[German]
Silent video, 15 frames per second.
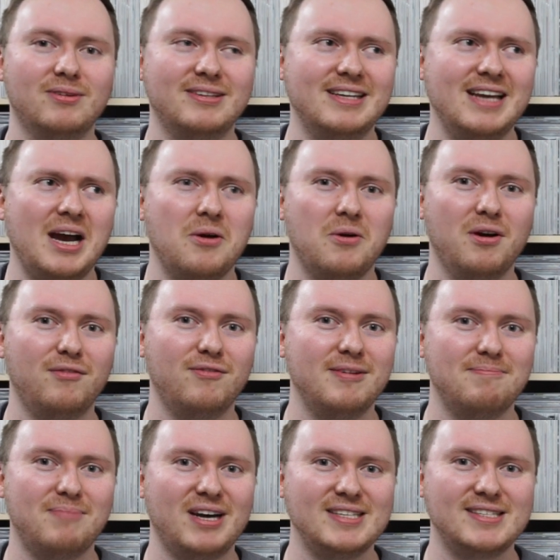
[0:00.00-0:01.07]
Und ja,
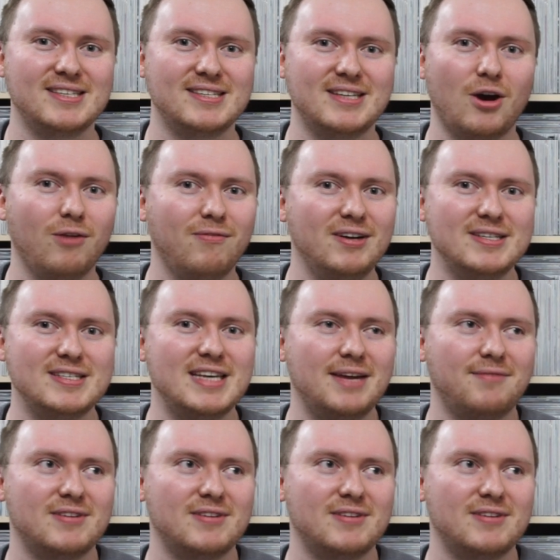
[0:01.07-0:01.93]
irgendwie passt es ja, auch wenn es hier